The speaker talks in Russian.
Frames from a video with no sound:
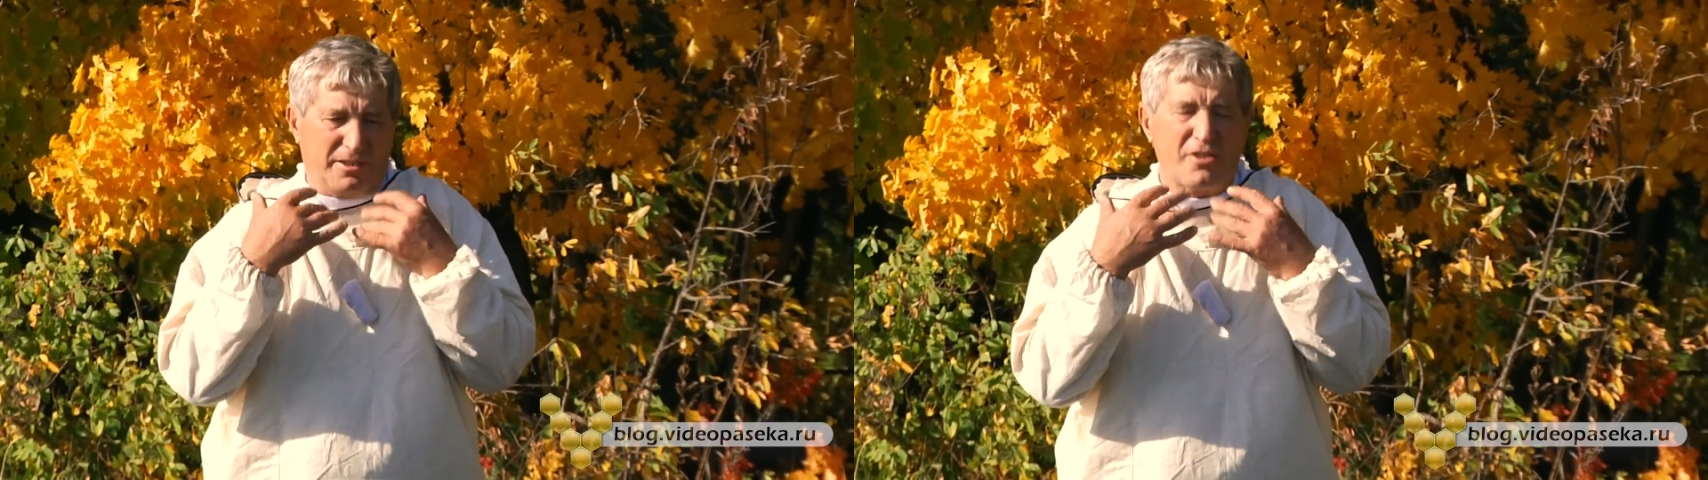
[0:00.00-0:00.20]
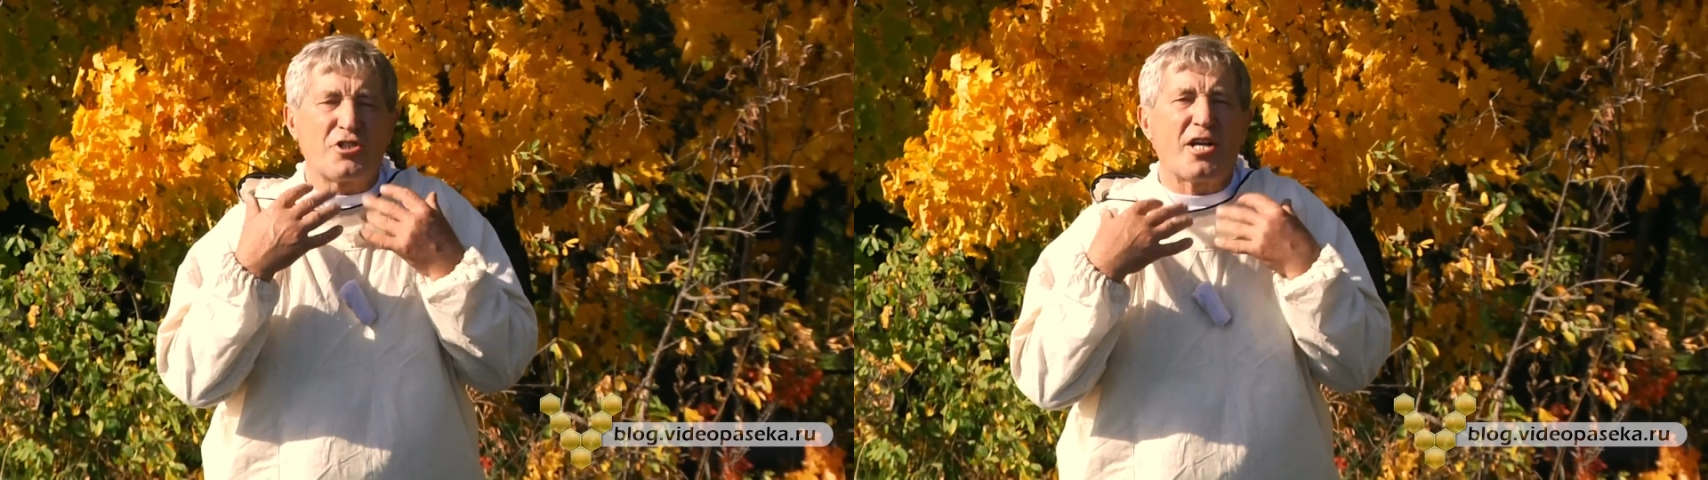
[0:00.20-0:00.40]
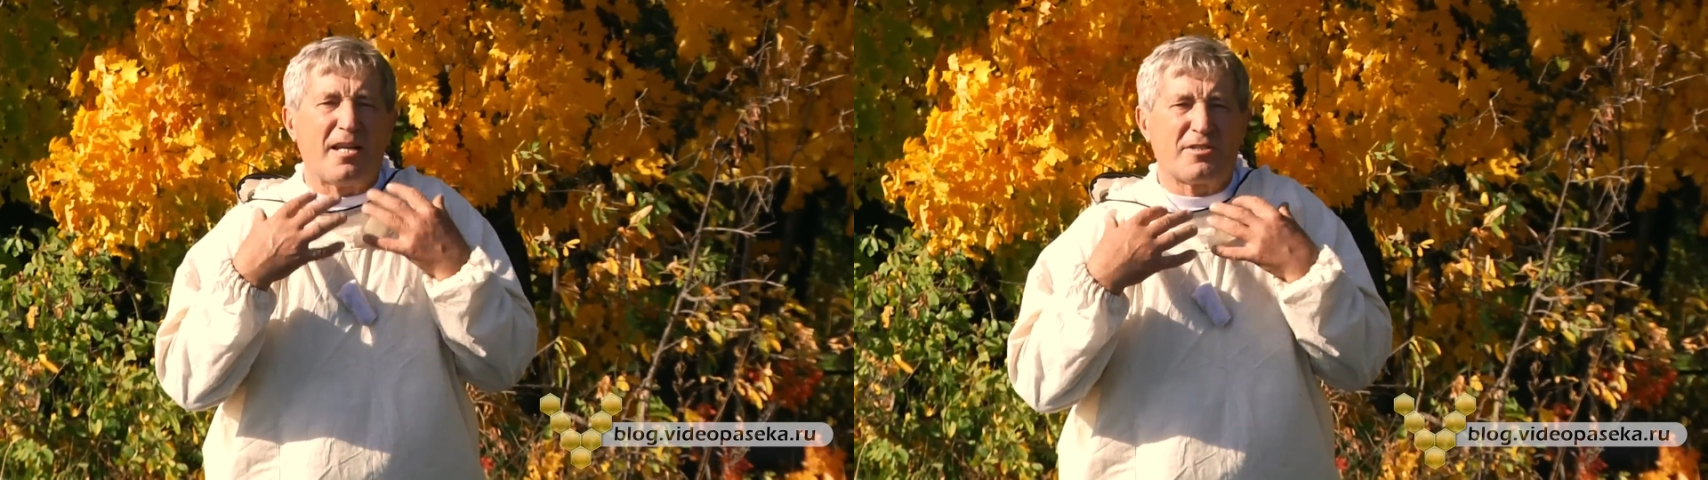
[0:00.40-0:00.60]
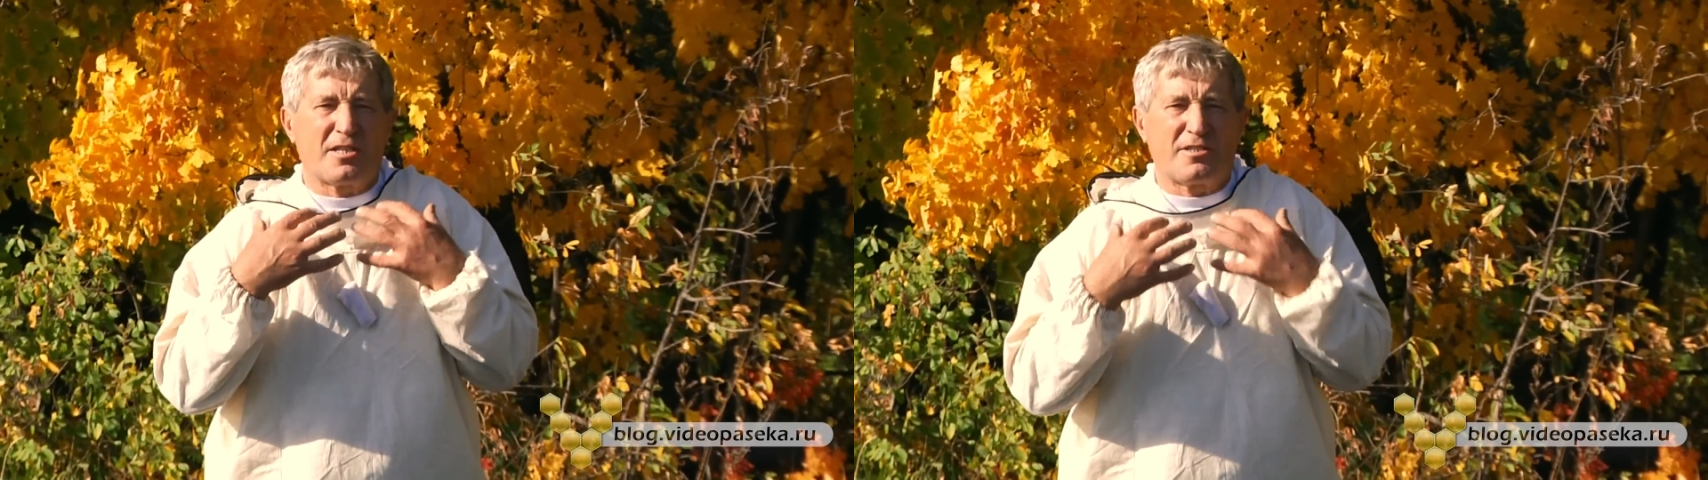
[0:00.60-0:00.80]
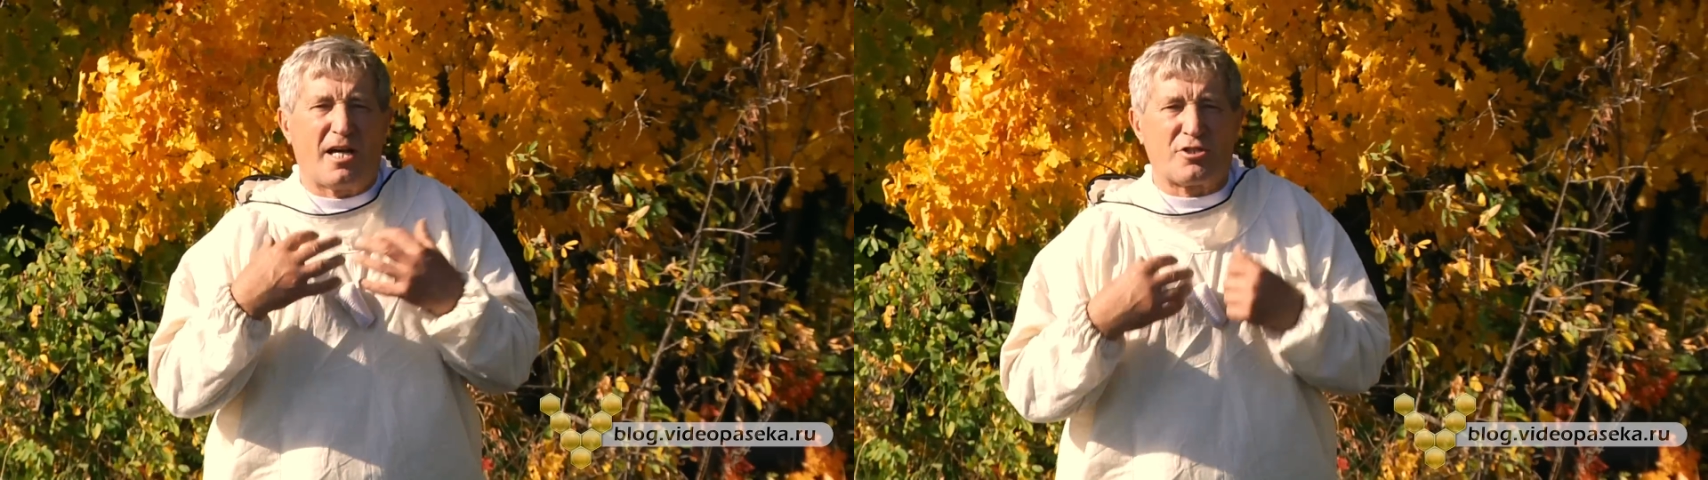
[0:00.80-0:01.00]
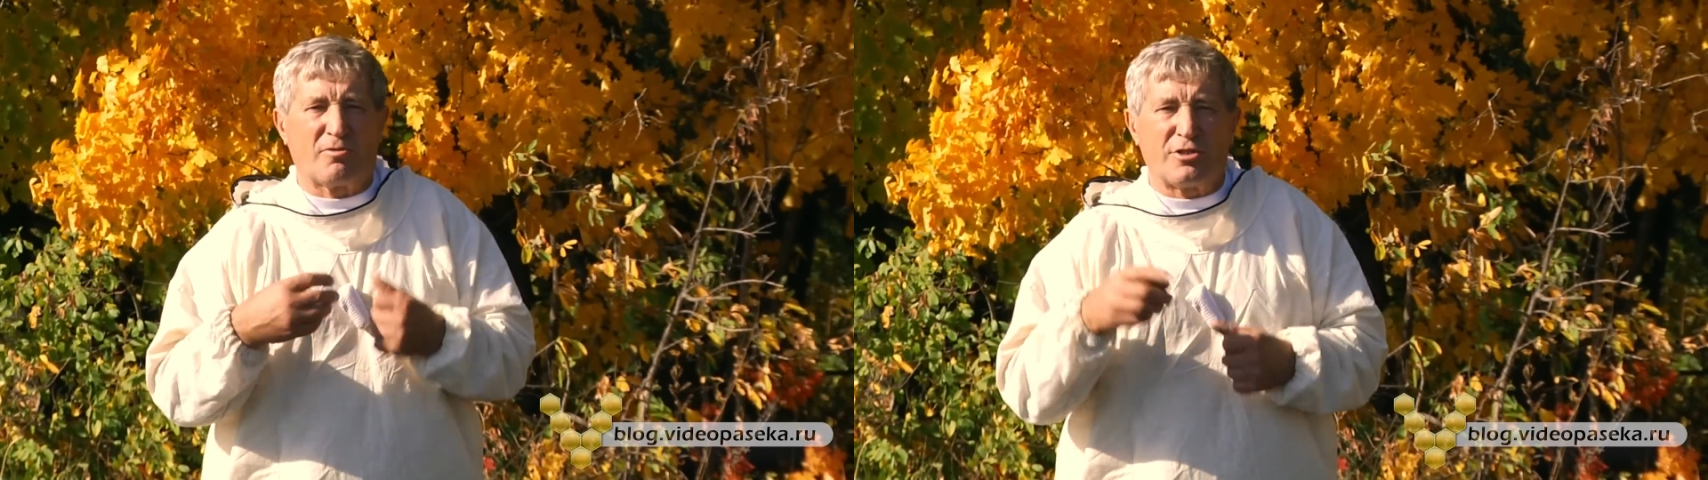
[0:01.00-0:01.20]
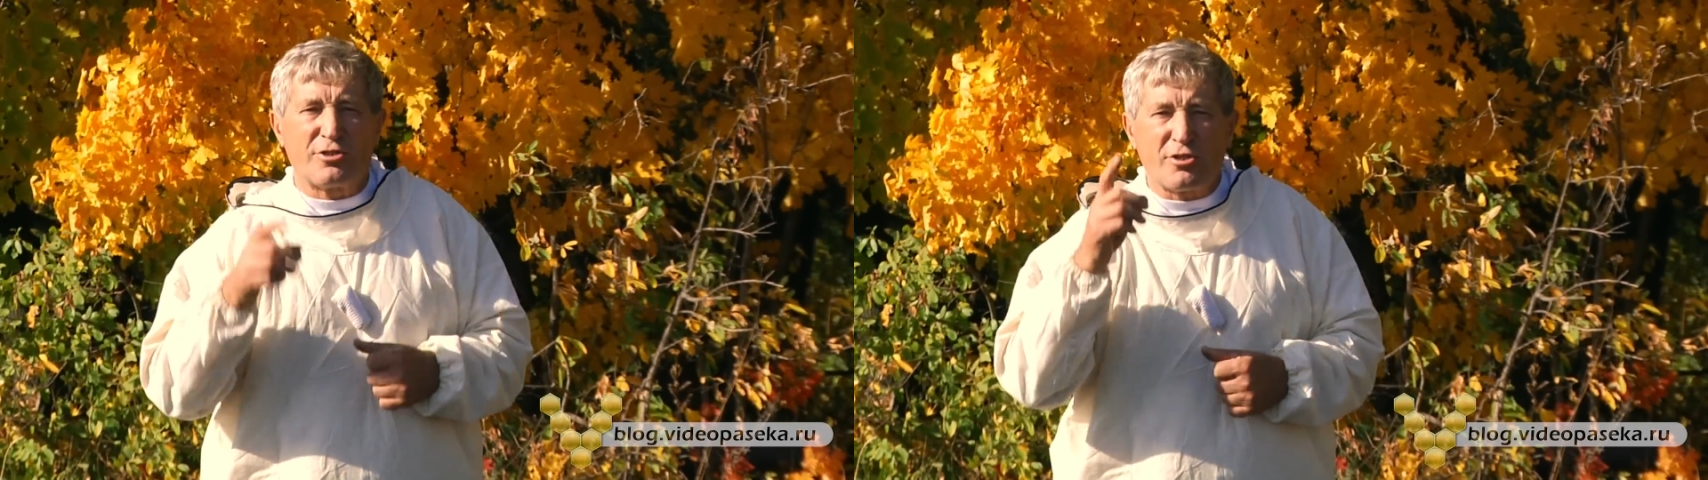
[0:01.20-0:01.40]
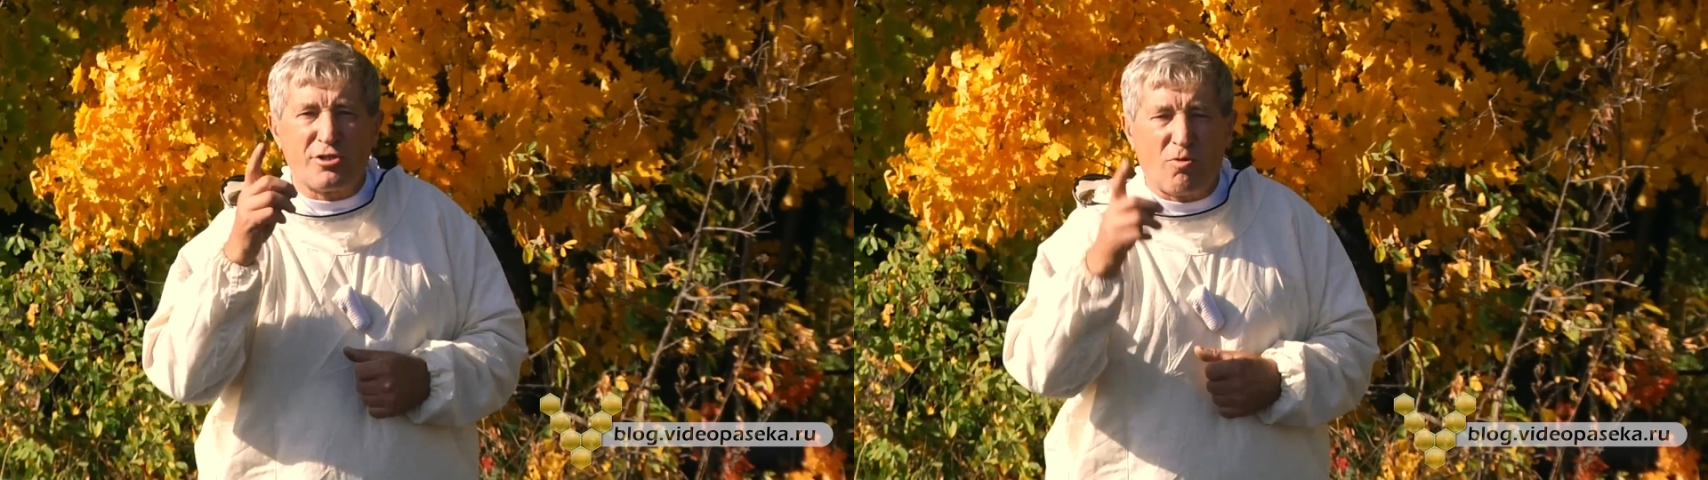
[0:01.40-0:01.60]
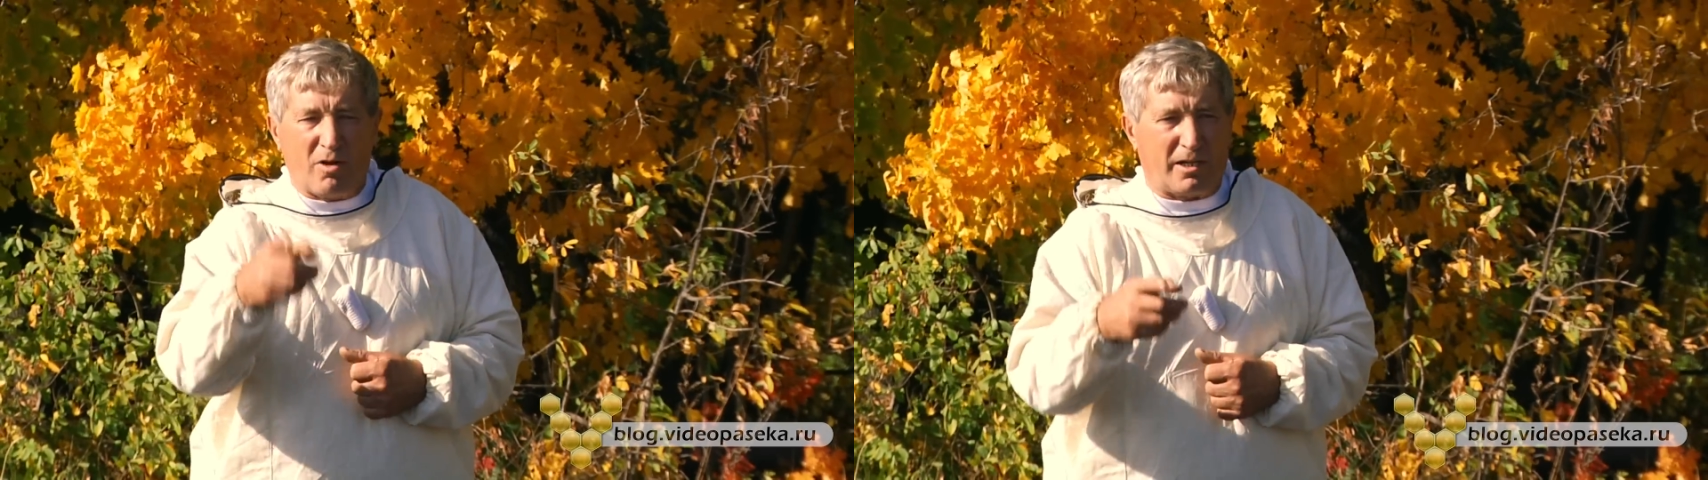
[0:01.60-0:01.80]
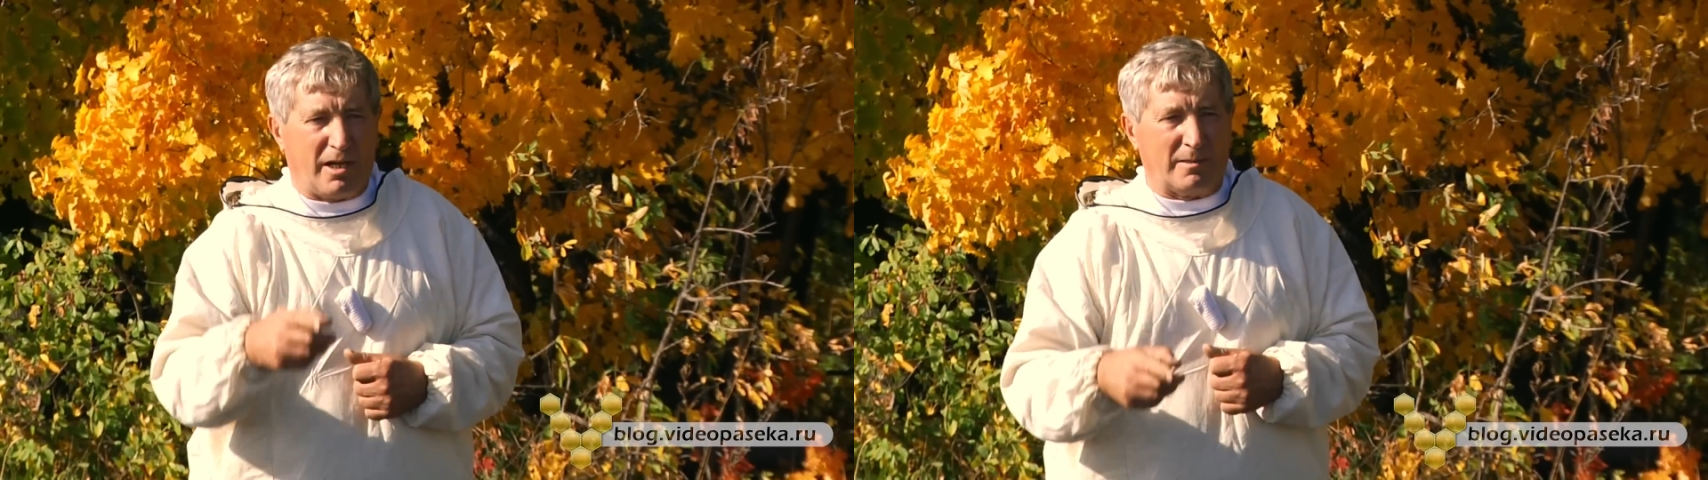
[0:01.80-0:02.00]
железы изнашиваются,
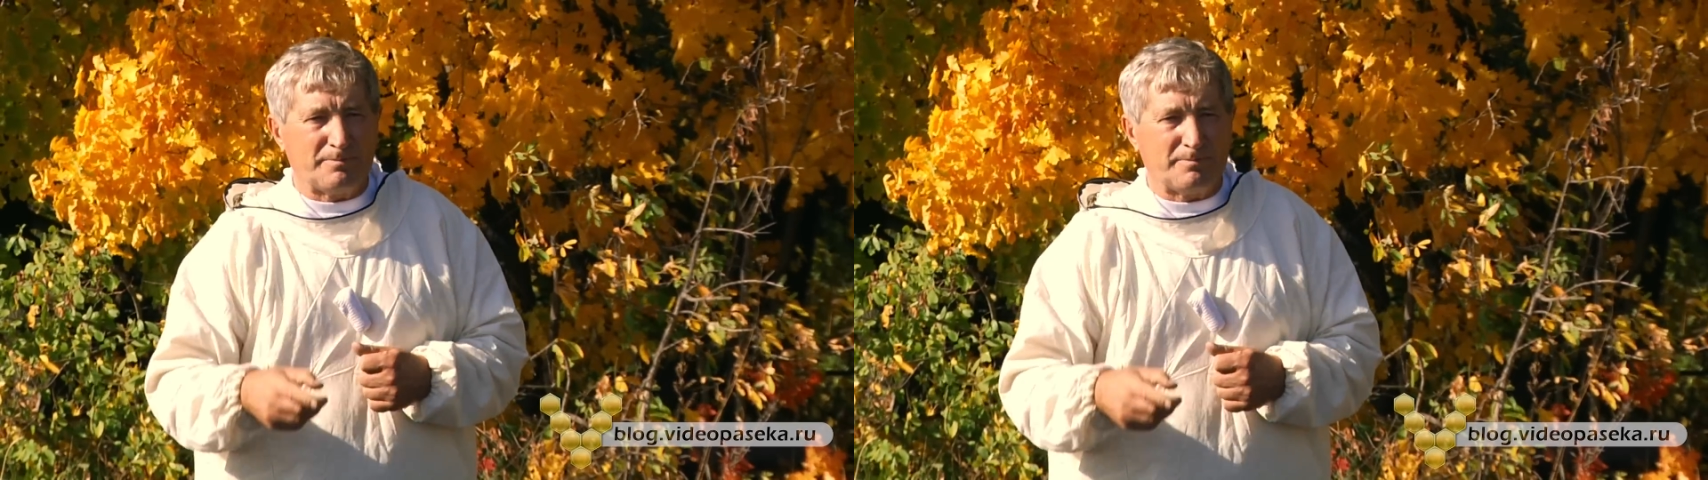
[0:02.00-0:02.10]
сколько.